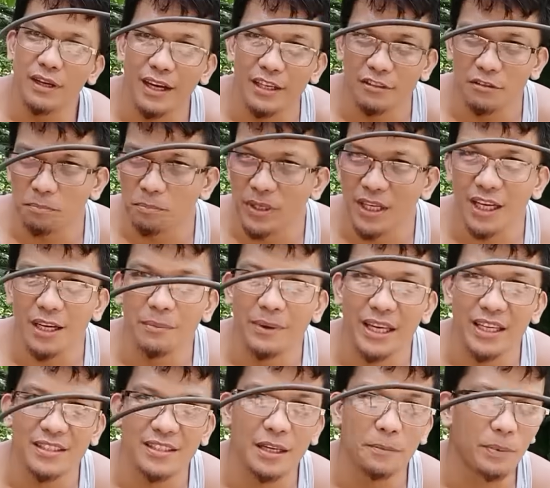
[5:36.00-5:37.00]
yung
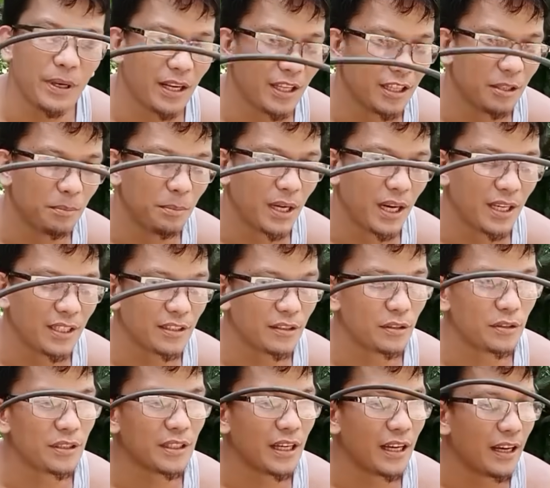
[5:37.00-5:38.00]
pinakamaikse para hindi
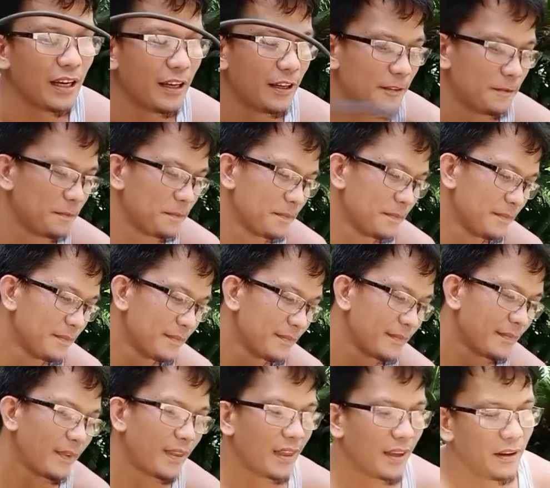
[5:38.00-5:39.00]
magastos sa
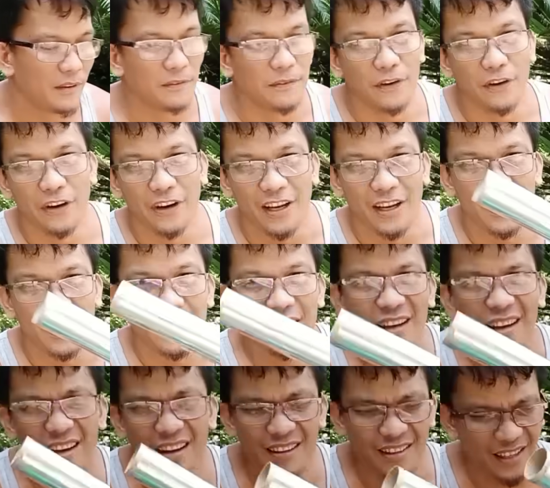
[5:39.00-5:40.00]
foil
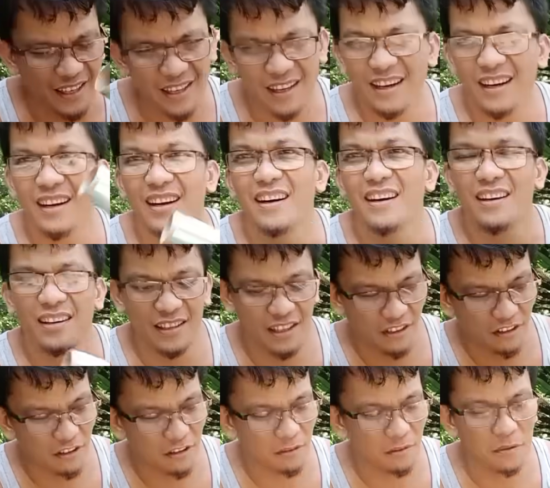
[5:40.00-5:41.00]
ah, talagang
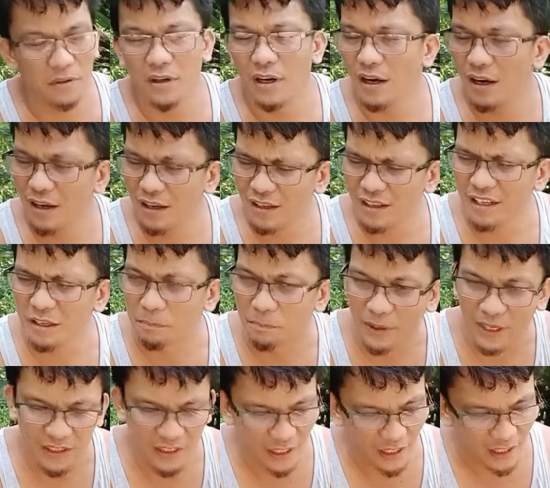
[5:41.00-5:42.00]
ano ah,
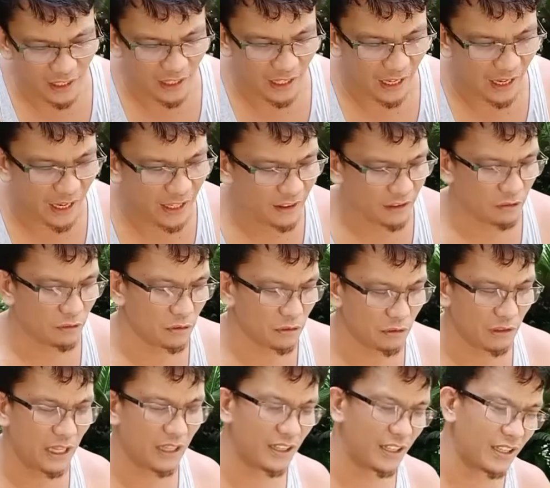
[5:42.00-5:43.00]
libre talaga lahat gusto
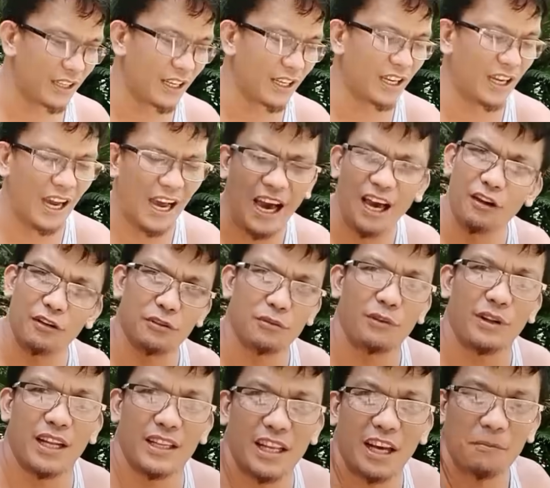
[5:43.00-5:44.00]
natin talaga halos
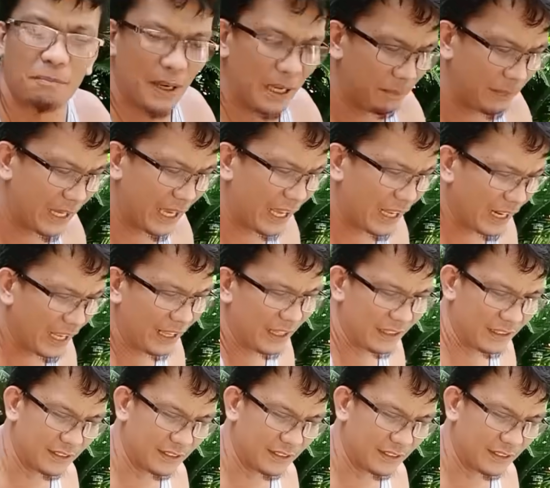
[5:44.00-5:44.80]
wala tayong babayaran